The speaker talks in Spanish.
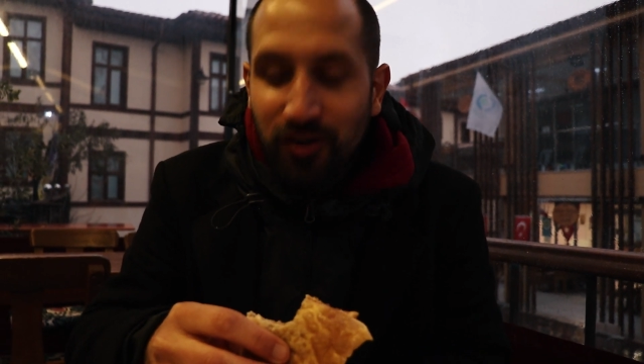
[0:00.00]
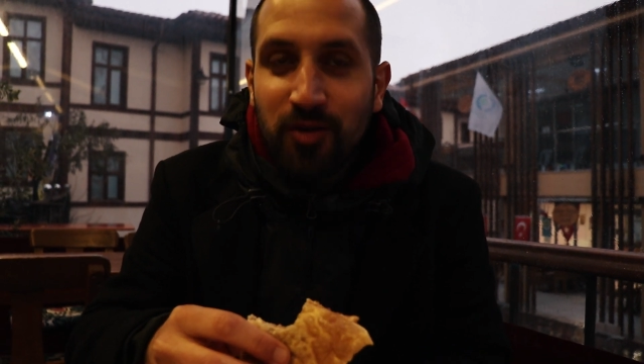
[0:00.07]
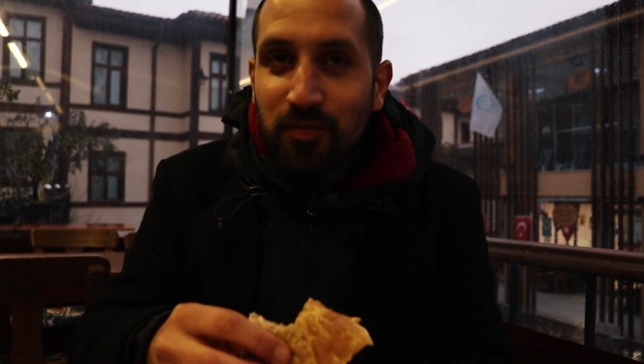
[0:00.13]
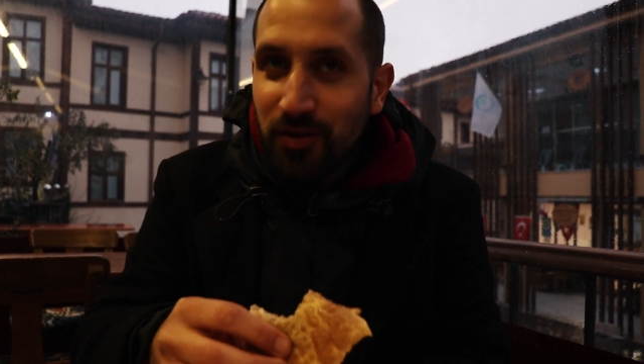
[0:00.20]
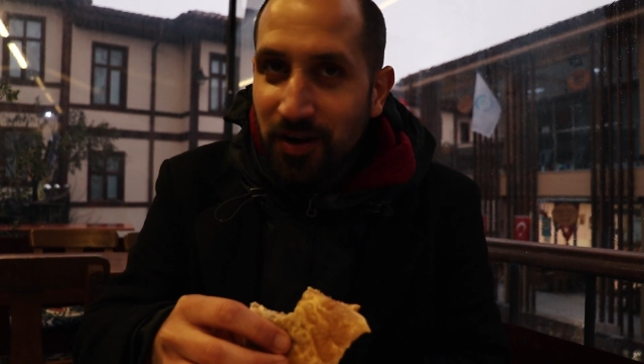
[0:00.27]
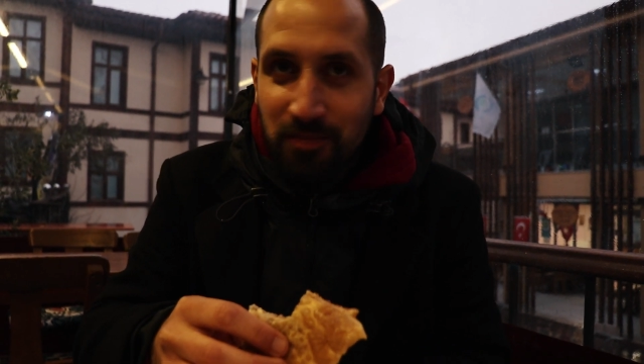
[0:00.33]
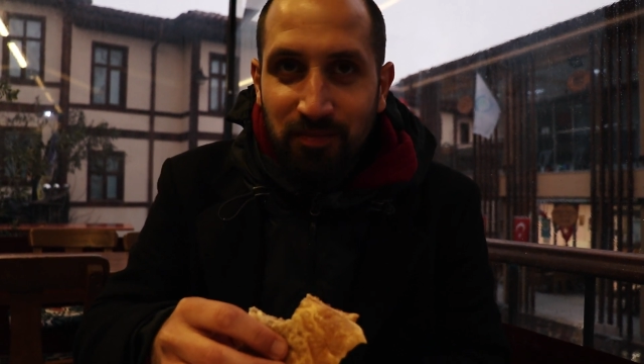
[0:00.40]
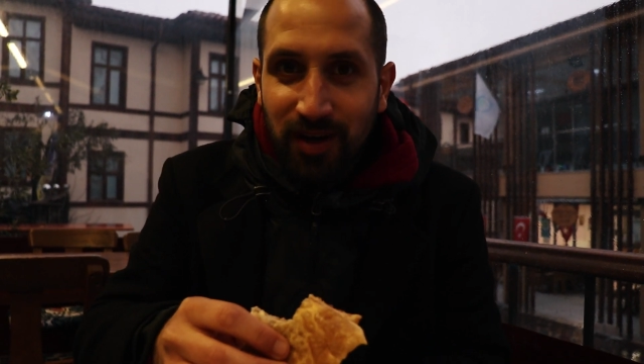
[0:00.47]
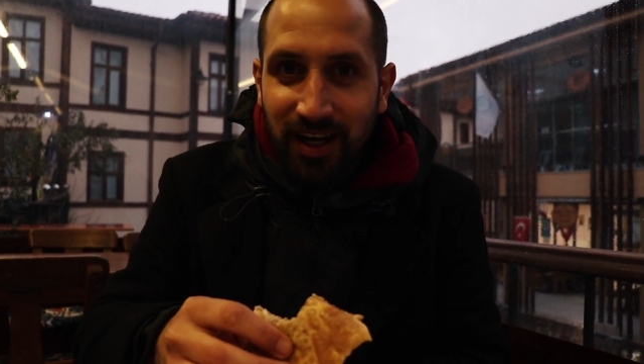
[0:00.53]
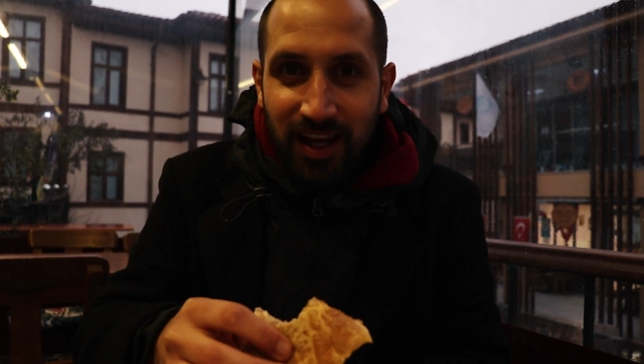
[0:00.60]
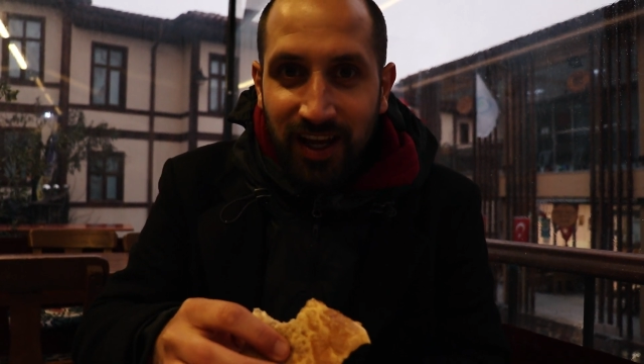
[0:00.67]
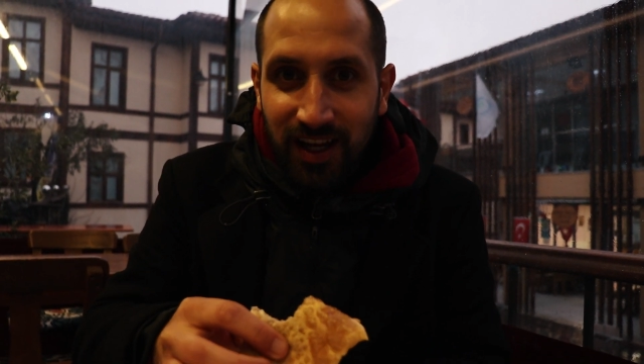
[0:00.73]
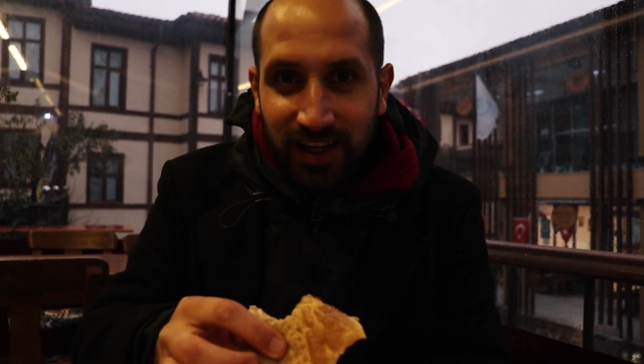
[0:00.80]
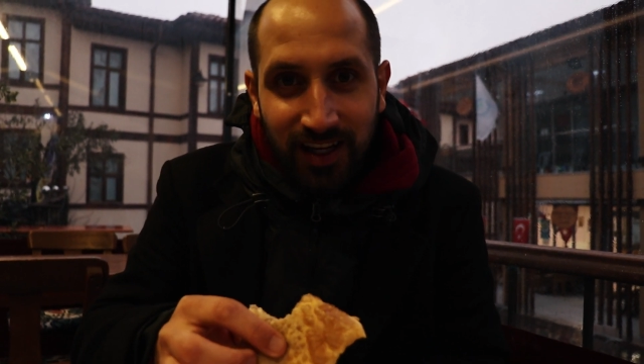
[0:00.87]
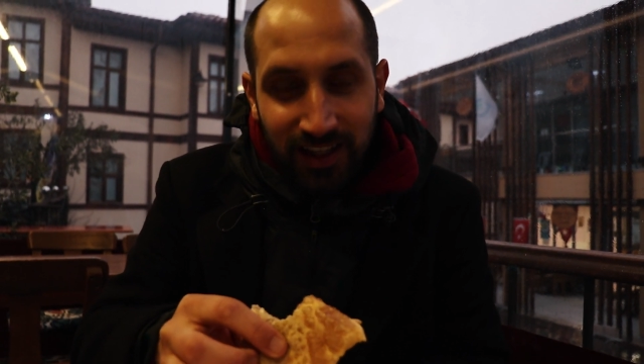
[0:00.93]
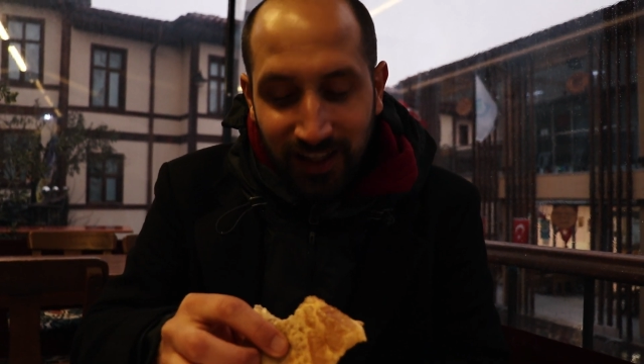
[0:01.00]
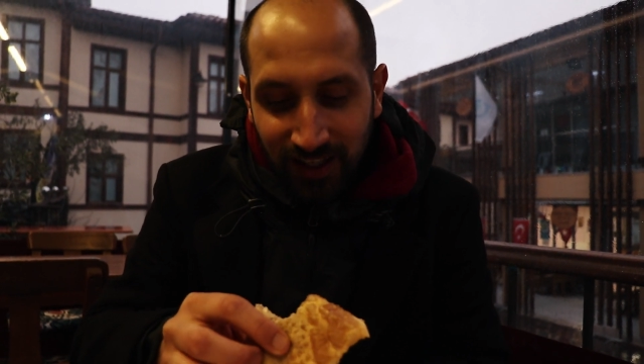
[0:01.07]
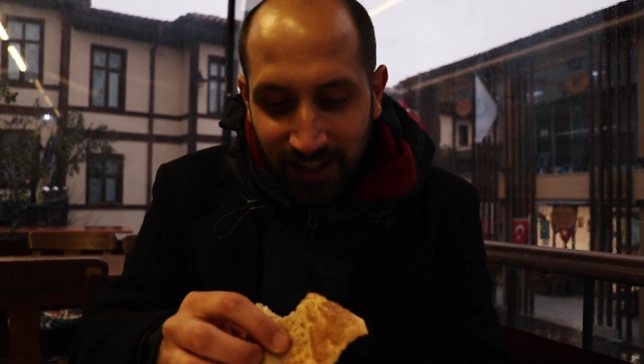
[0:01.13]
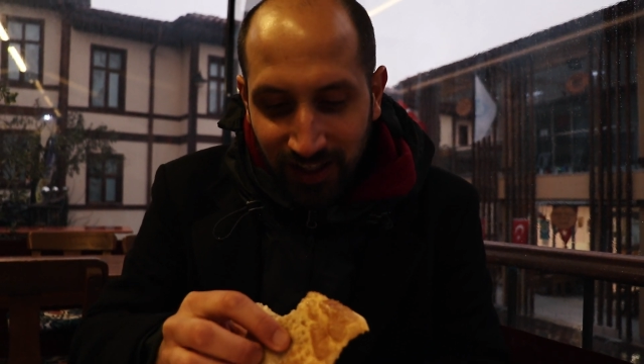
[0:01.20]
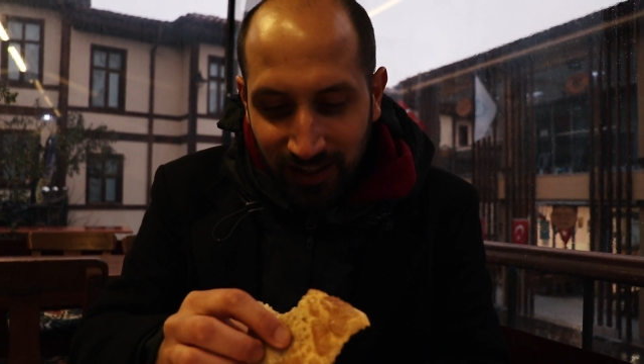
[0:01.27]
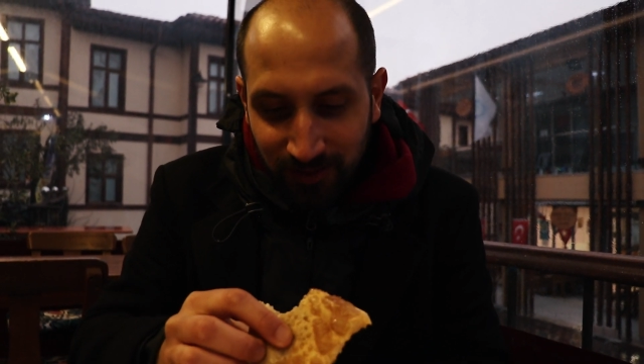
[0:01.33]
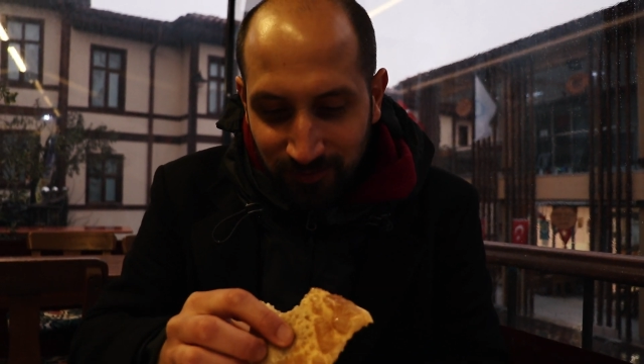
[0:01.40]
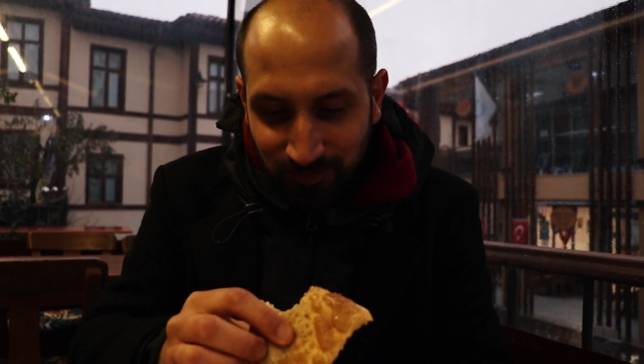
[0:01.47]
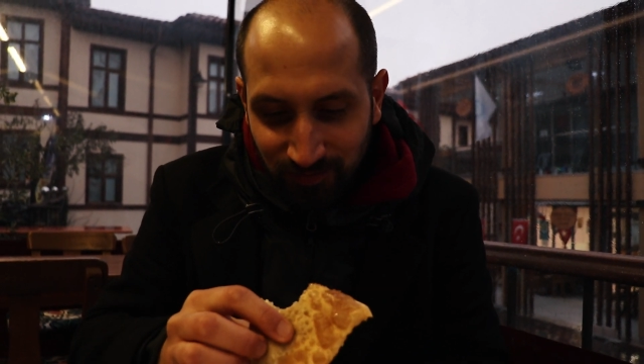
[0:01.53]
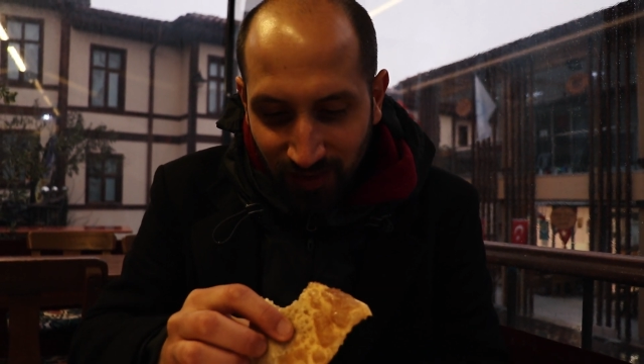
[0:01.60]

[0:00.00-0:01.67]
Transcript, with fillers: como una empanada de,